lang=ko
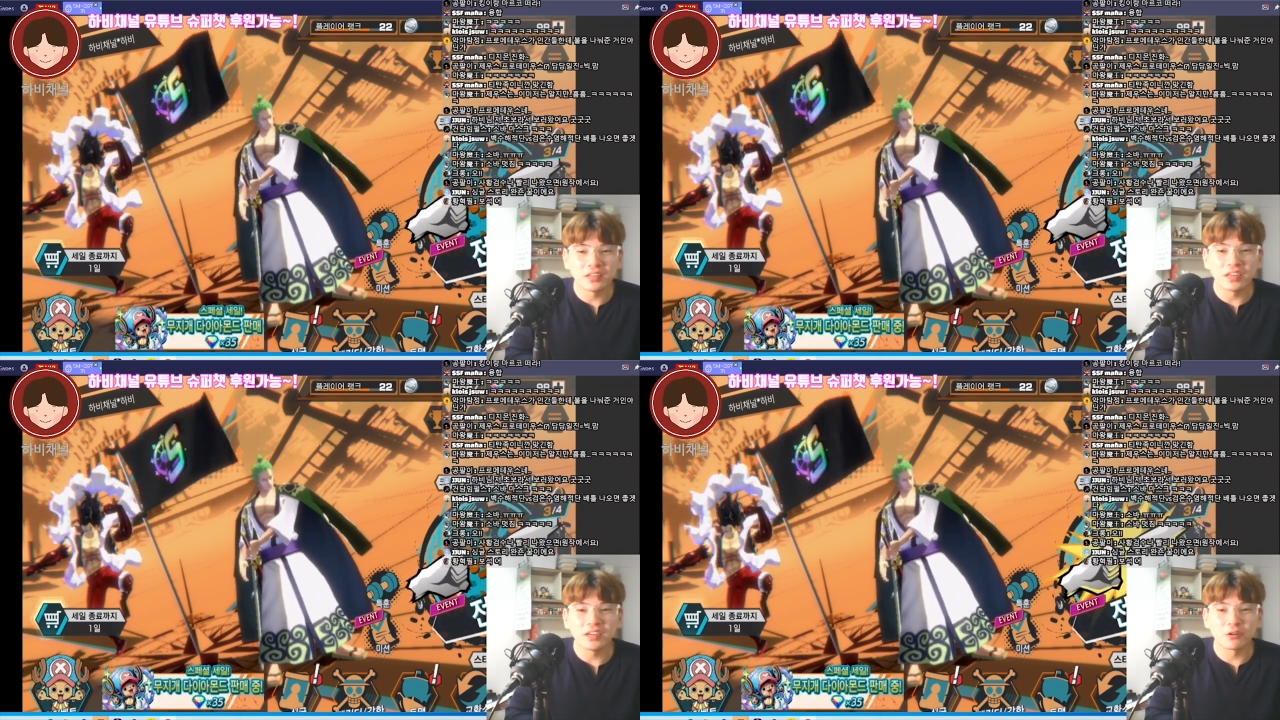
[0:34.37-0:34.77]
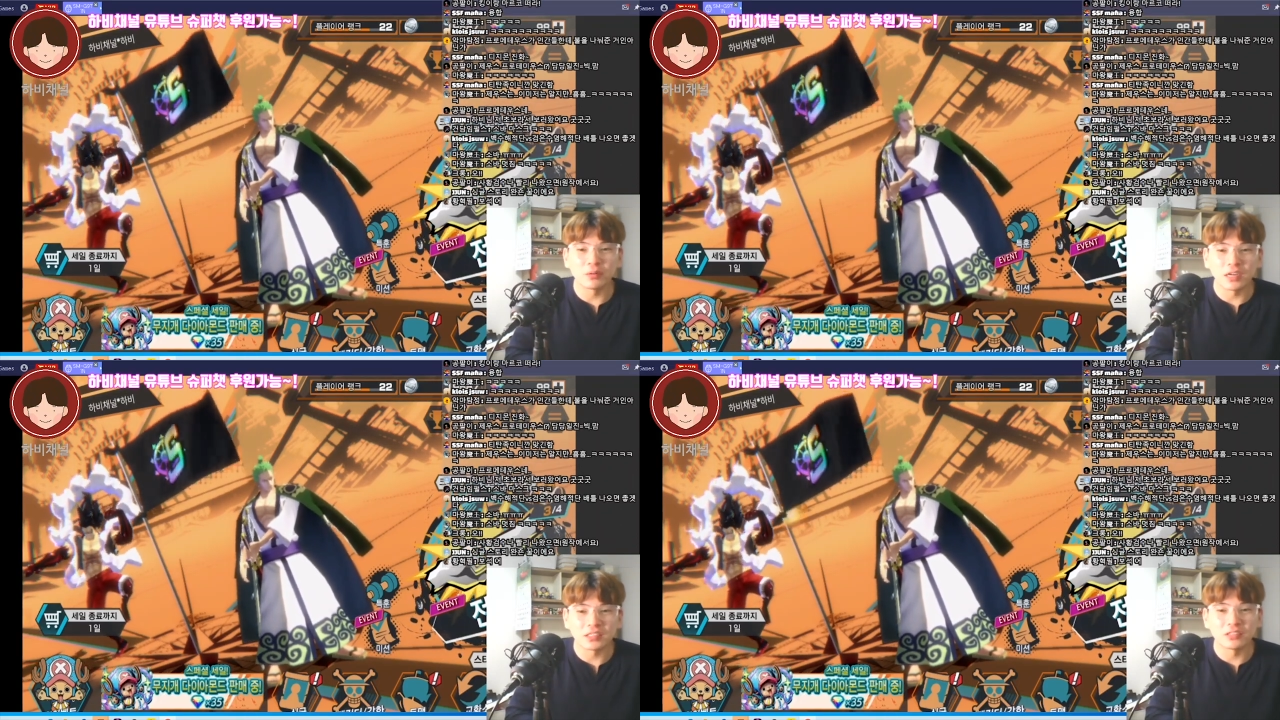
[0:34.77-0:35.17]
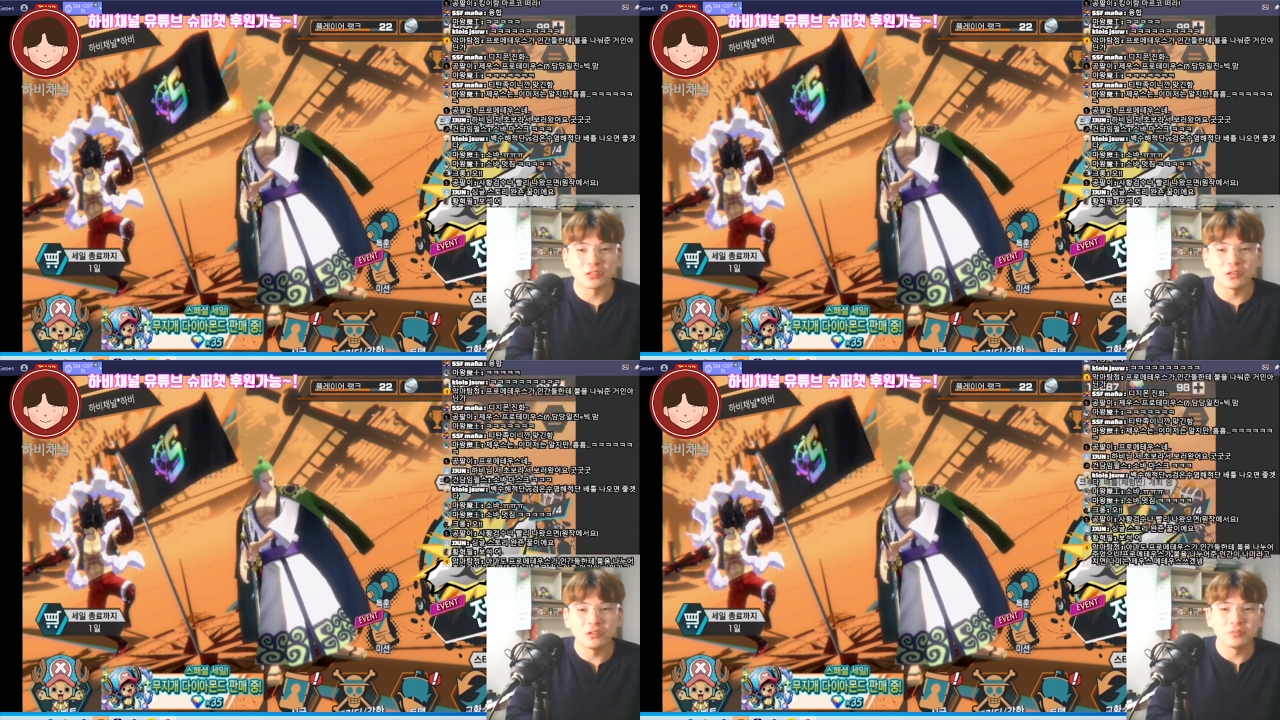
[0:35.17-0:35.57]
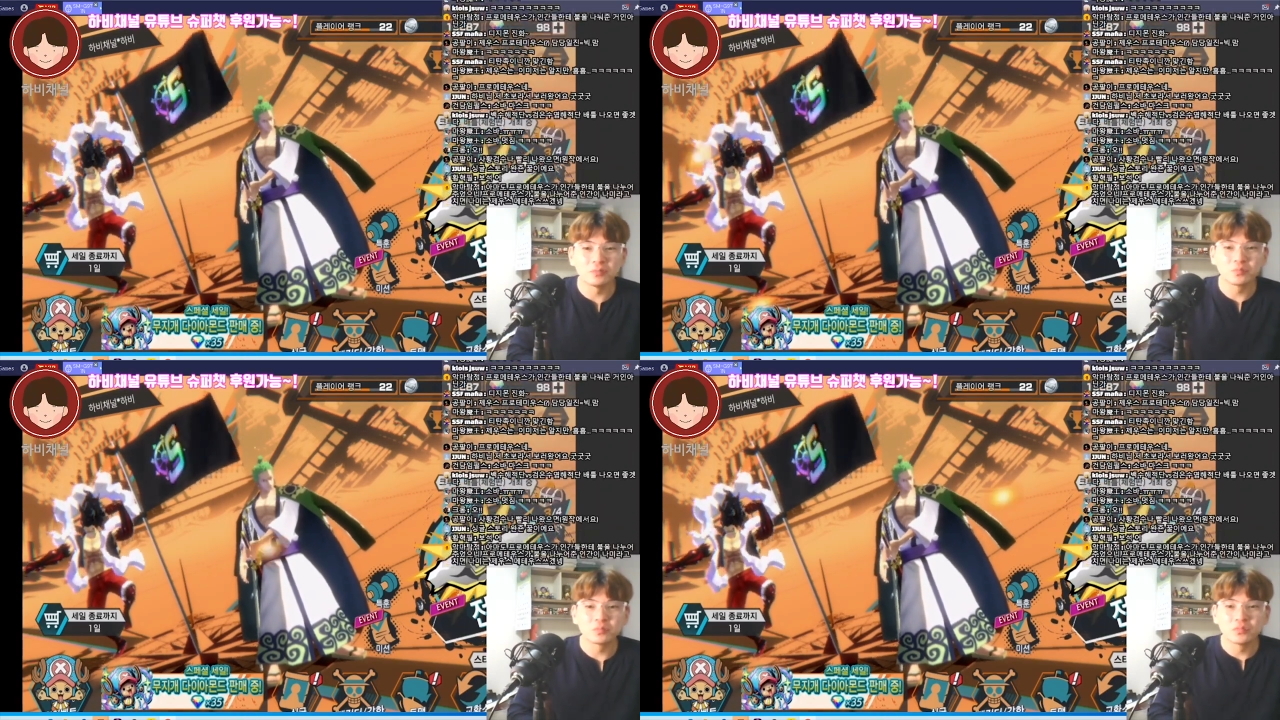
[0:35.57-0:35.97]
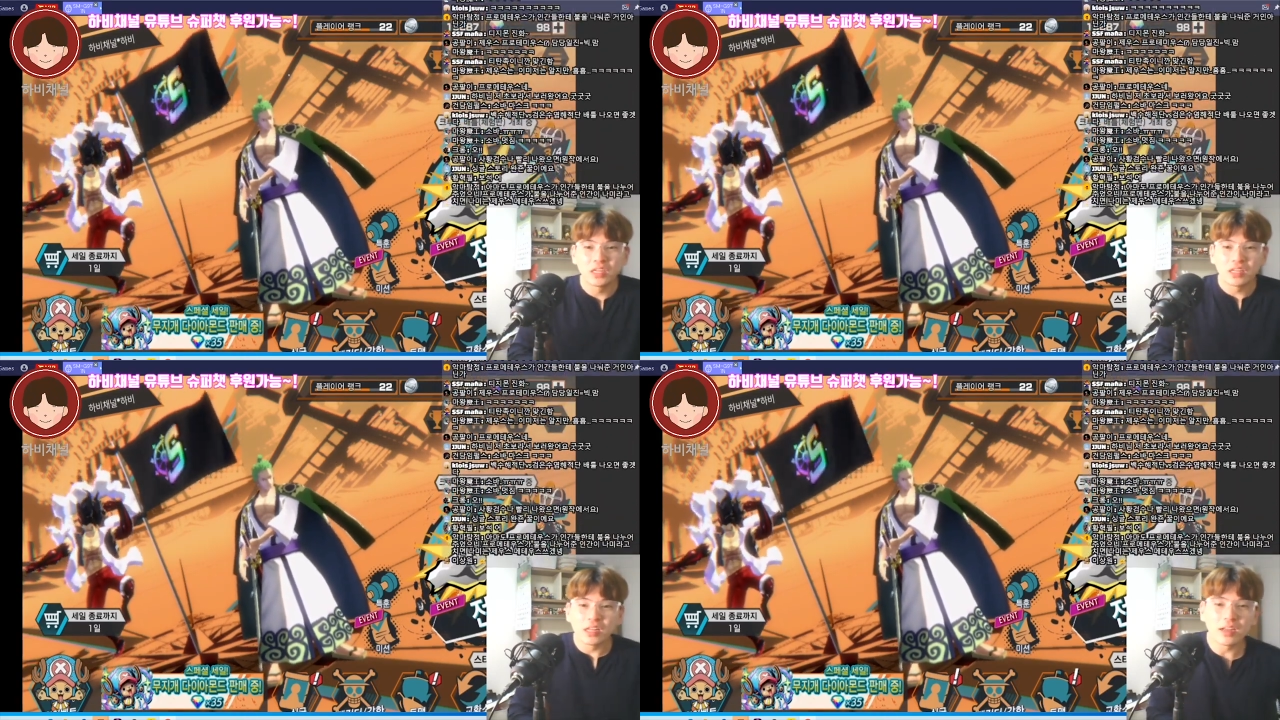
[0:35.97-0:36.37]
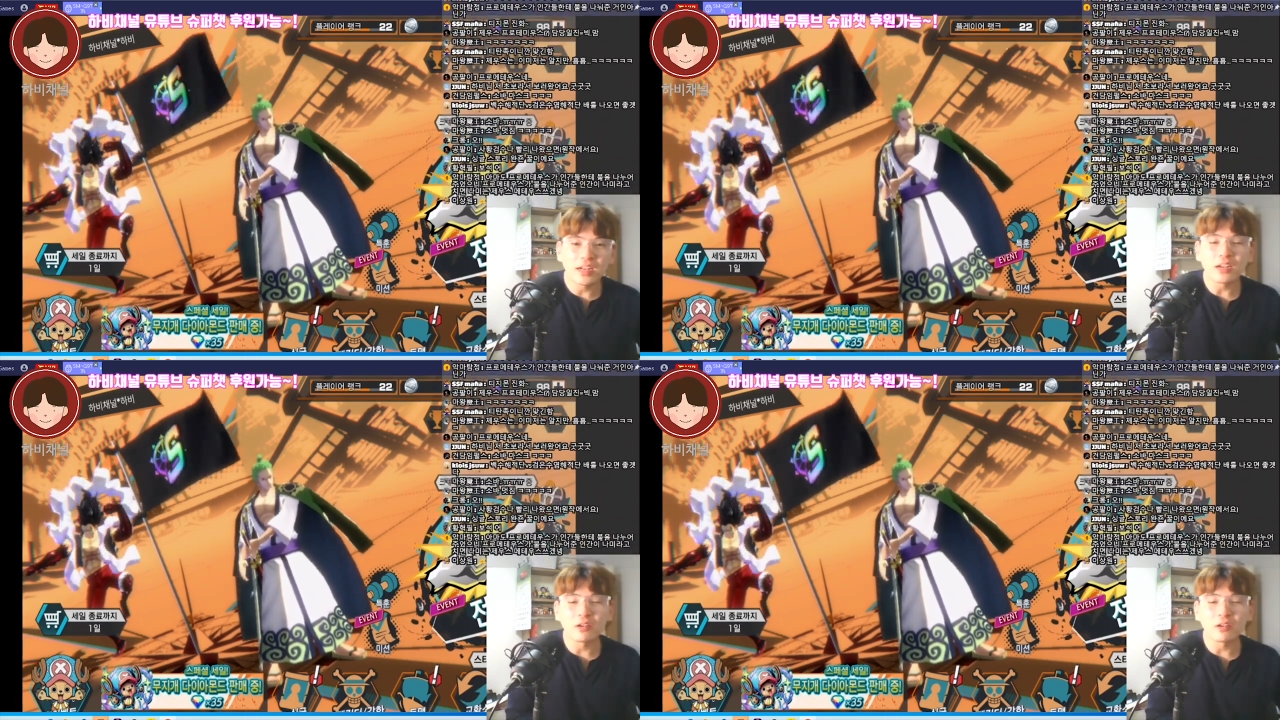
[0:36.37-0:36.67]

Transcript: 네, 여러분 아시겠죠? 그러니까